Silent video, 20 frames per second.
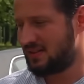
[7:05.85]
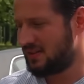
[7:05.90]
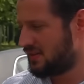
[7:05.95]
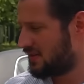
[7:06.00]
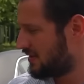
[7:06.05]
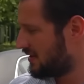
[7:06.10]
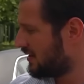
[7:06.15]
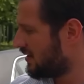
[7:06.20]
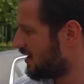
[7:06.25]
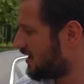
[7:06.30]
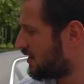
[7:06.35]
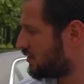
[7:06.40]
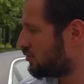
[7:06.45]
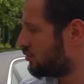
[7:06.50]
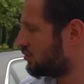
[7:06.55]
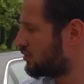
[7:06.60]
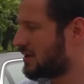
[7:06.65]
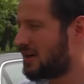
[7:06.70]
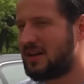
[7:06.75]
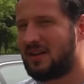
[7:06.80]
işte
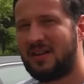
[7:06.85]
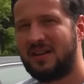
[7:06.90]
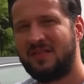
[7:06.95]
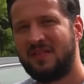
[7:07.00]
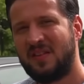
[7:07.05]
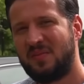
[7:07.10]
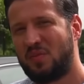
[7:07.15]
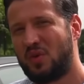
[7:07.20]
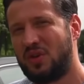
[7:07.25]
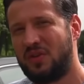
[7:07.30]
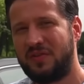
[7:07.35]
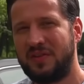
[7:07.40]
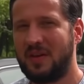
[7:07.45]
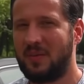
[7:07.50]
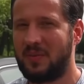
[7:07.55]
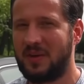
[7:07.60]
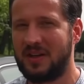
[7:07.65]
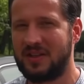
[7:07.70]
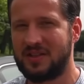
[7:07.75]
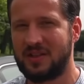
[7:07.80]
aksesuarlarını ve modifiye
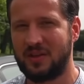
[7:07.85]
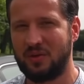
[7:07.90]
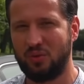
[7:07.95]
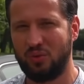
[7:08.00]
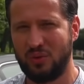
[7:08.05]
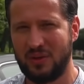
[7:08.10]
parçalarını